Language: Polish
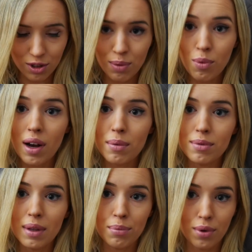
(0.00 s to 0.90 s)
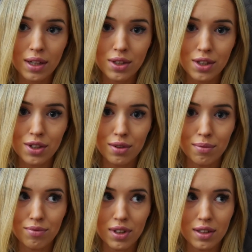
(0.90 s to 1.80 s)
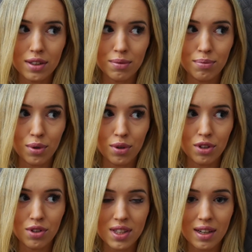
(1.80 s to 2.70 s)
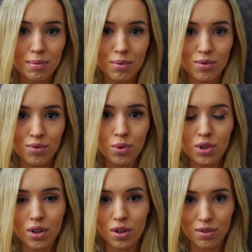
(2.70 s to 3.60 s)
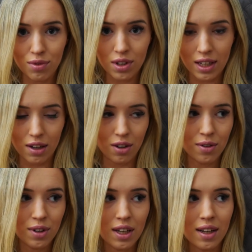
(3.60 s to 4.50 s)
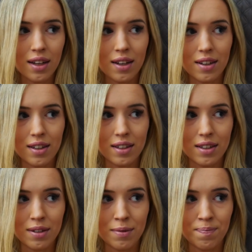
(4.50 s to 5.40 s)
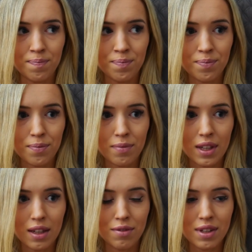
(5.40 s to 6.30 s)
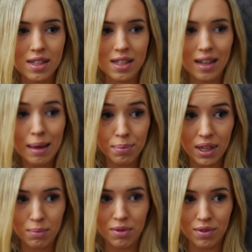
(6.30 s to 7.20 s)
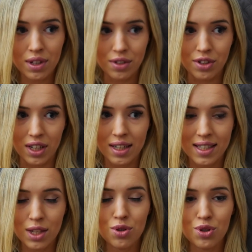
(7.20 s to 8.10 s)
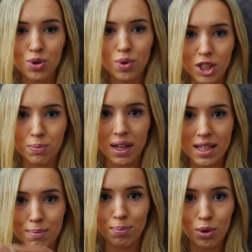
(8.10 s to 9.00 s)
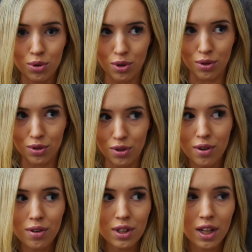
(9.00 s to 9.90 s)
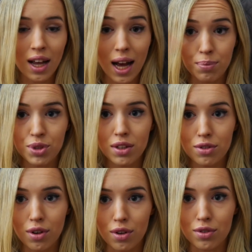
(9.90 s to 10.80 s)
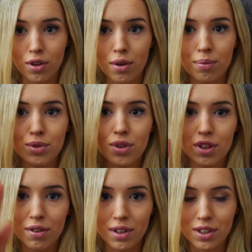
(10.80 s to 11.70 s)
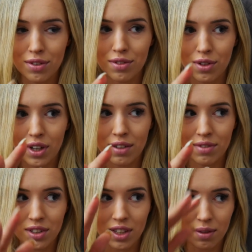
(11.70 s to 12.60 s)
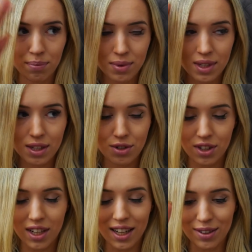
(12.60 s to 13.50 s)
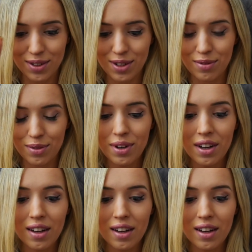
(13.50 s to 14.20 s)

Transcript: to nie mogłabym tam polecieć wtedy, bo nie dostałabym dwóch tygodni wolnego. Um, więc lepiej mi wyjdzie zacząć szukać pracy po Toronto, a przed Toronto przygotować się trochę, wiecie, psychicznie na to znowu,